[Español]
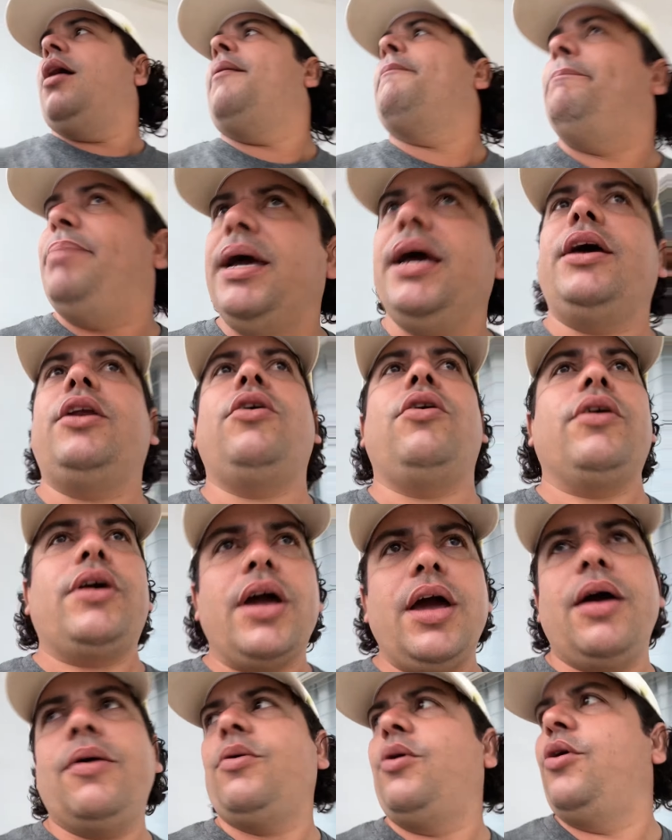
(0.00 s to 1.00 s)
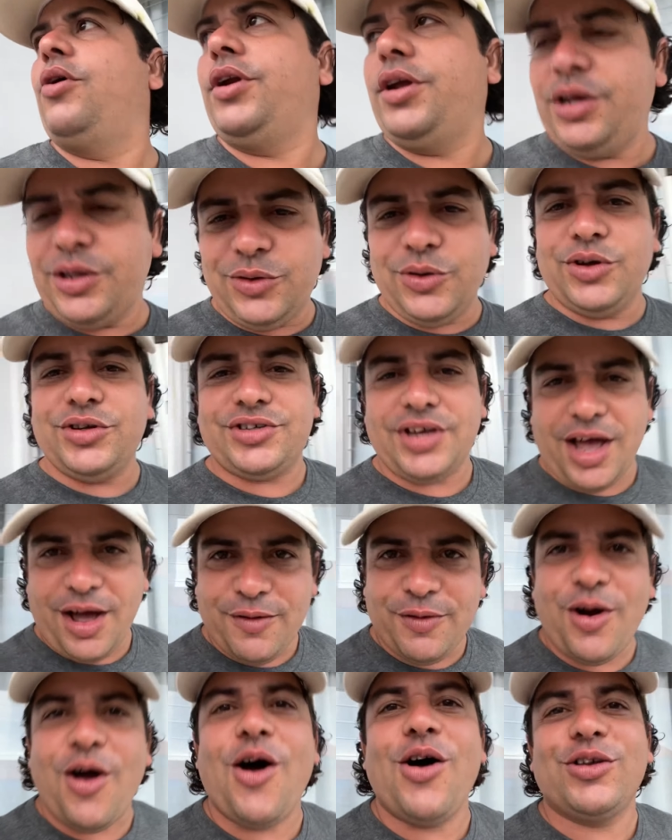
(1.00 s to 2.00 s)
Pero qué bonito y
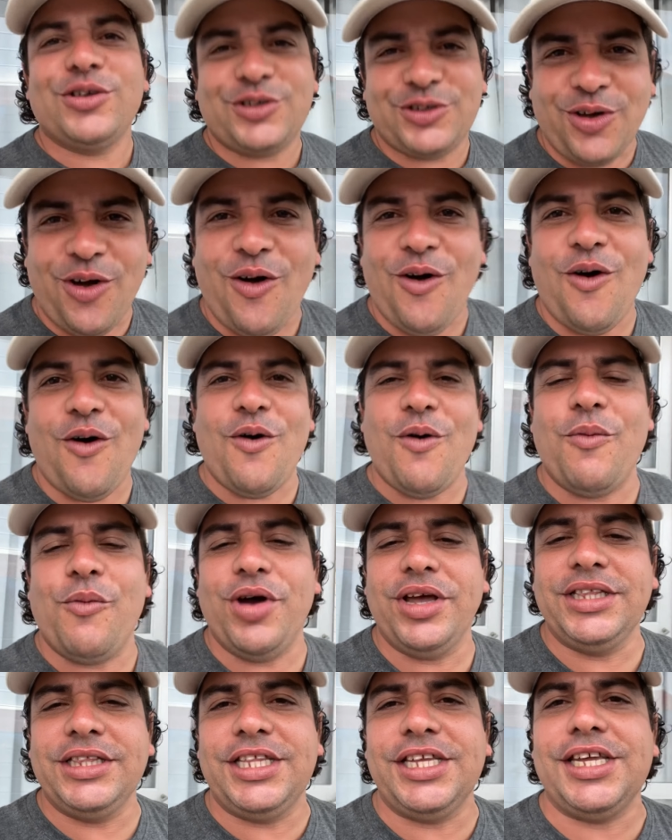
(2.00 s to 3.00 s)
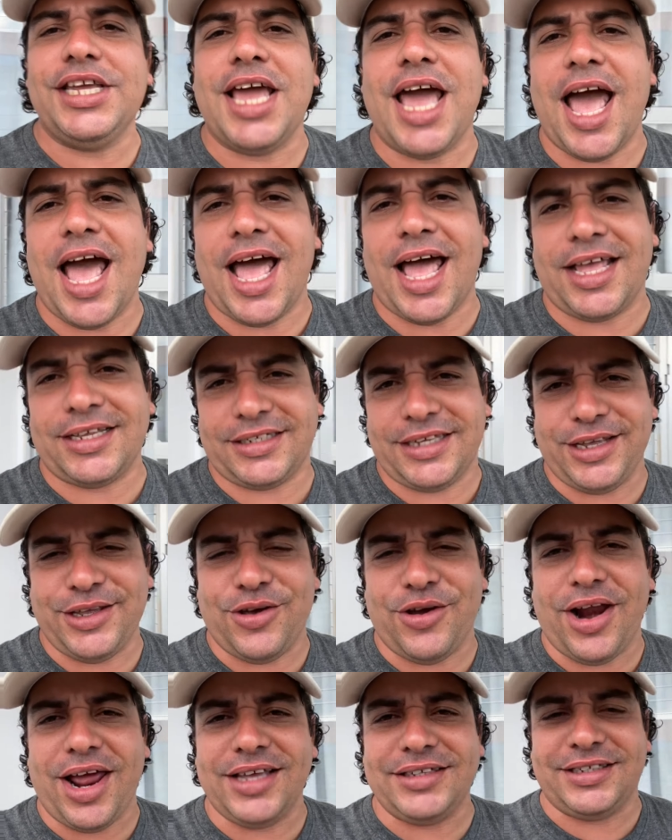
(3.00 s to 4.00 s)
sabroso. Buen día,
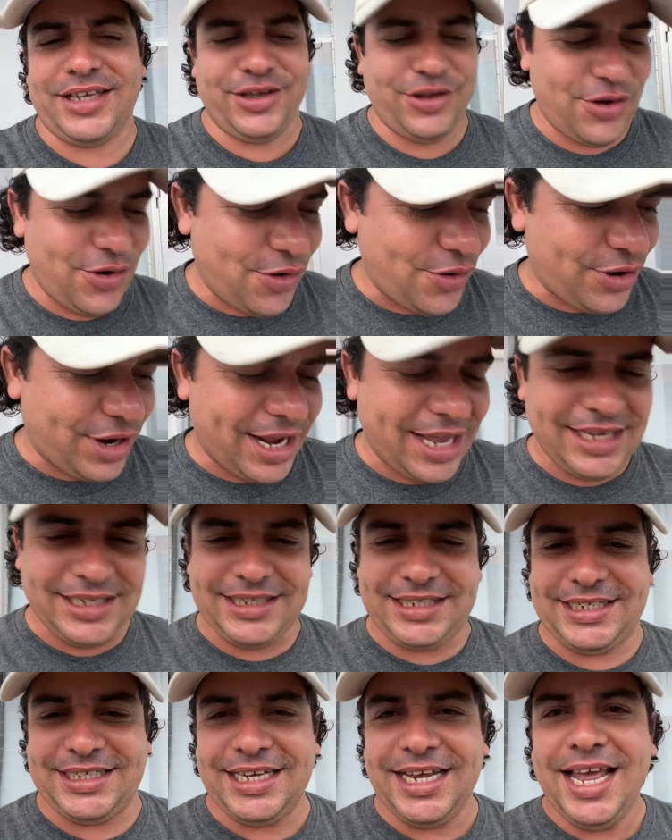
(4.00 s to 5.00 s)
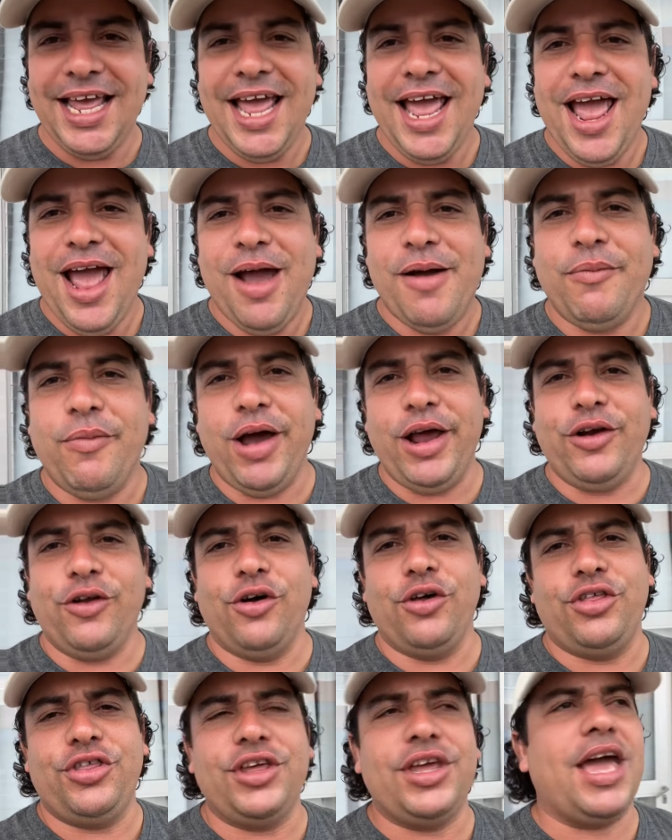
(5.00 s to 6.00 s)
señoras y señores.
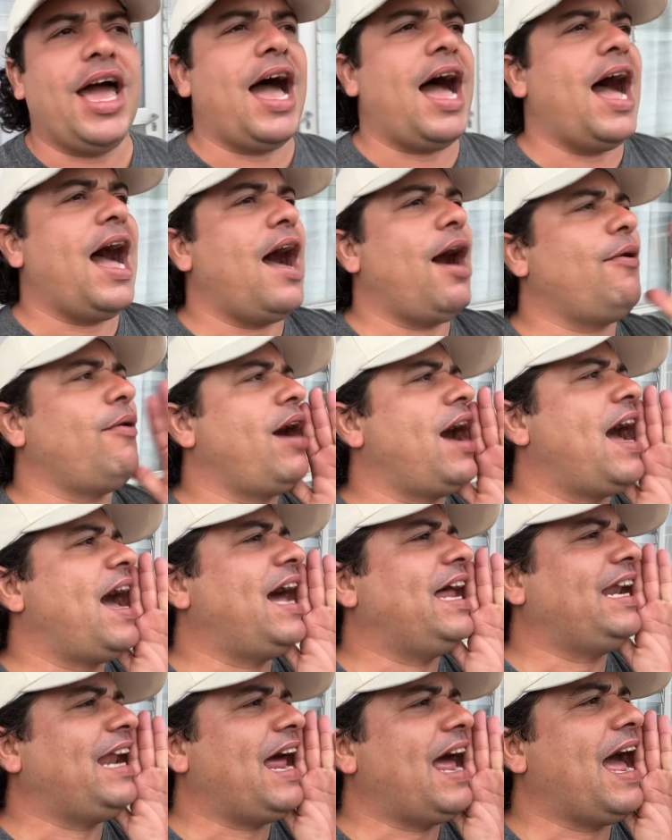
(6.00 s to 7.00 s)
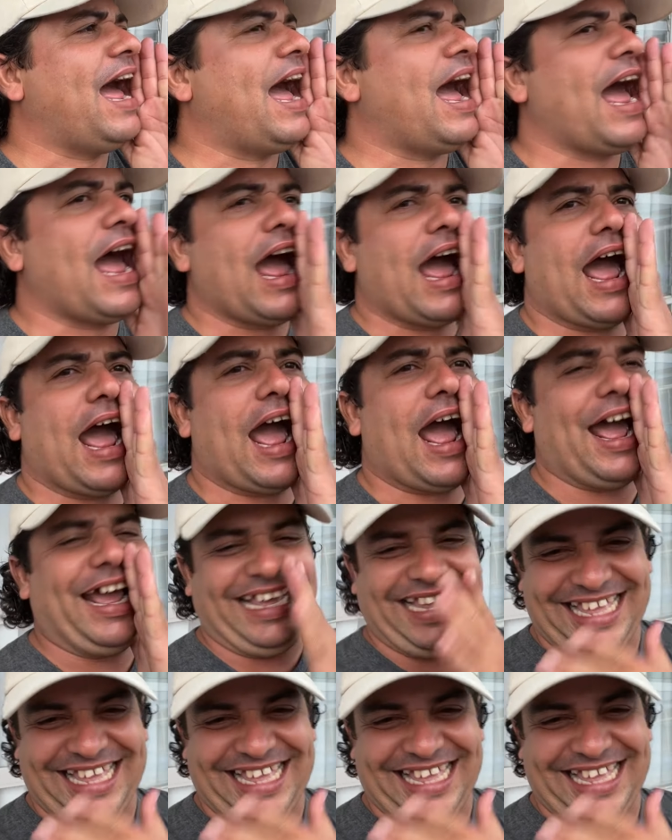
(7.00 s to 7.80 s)
Buenos días, Habana.